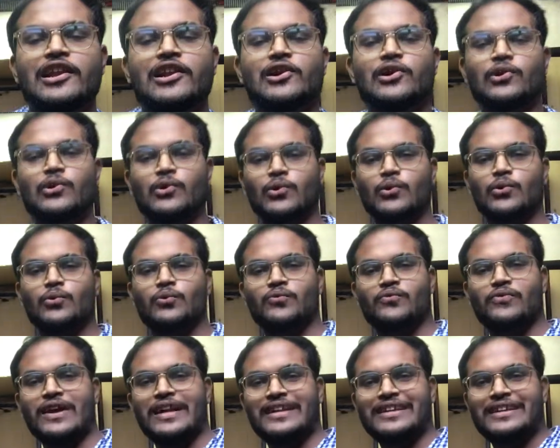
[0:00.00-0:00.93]
हेलो
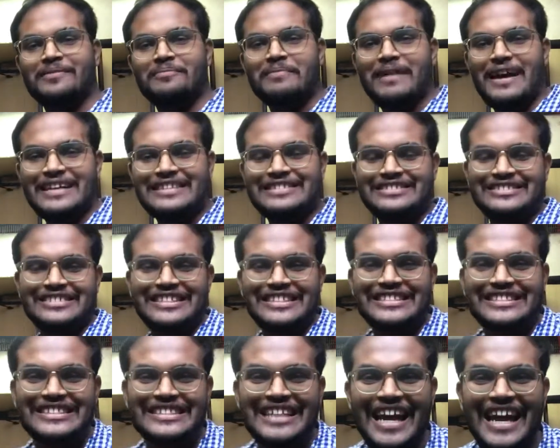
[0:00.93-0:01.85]
वेलकम बैक टू द
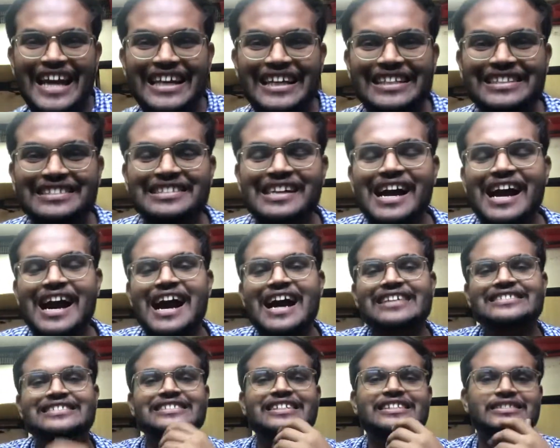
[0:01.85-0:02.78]
चैनल
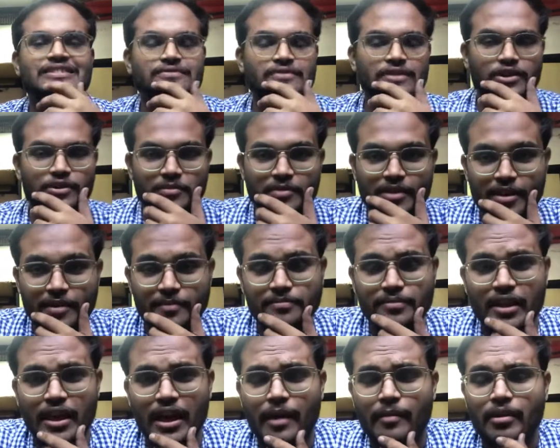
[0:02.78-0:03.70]
आज के इस वीडियो में हम
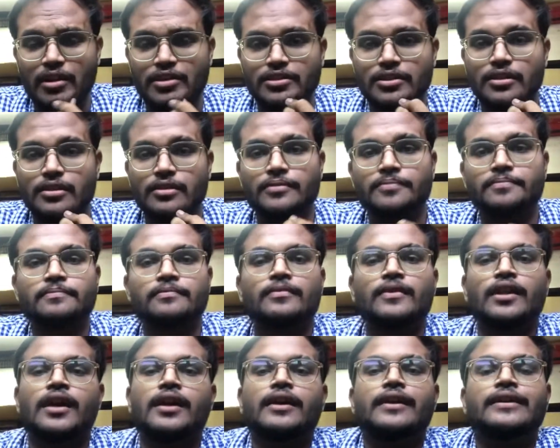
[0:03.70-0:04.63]
क्या बात
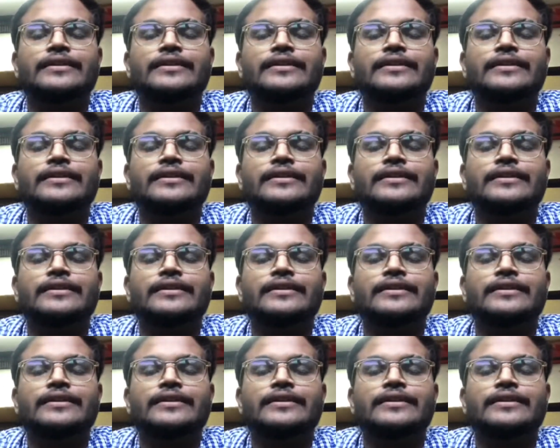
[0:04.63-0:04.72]
करेंगे